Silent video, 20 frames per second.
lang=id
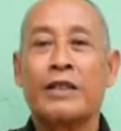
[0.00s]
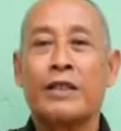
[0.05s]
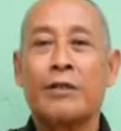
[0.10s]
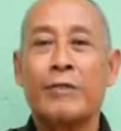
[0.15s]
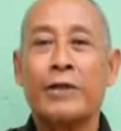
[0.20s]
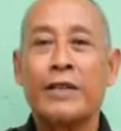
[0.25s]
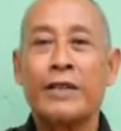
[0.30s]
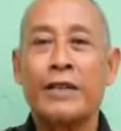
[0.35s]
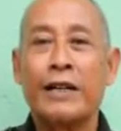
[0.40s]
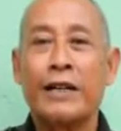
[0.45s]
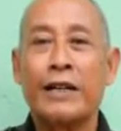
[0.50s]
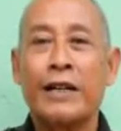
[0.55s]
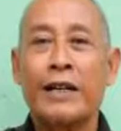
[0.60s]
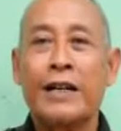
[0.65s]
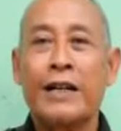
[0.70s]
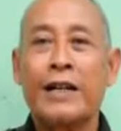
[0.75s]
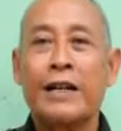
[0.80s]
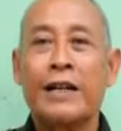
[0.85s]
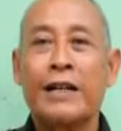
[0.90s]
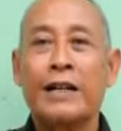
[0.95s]
Nama
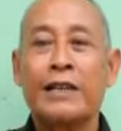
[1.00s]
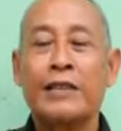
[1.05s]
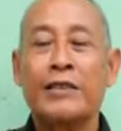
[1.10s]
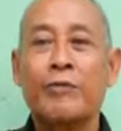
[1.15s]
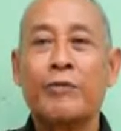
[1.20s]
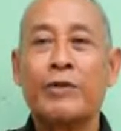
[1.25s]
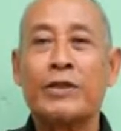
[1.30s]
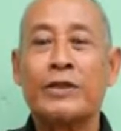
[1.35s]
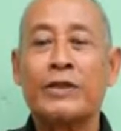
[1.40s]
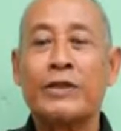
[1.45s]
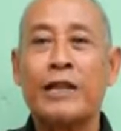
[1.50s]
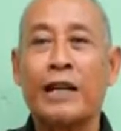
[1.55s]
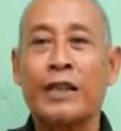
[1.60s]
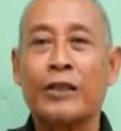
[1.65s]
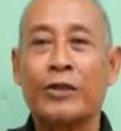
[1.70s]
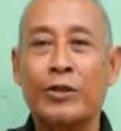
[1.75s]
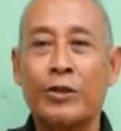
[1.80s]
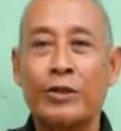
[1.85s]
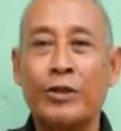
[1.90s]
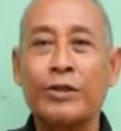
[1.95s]
saya Haji
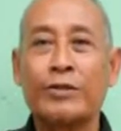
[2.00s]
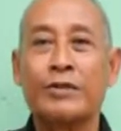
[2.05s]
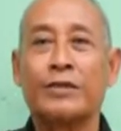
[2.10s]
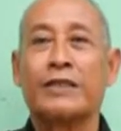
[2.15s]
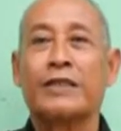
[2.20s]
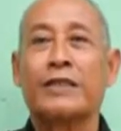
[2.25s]
Misdianto.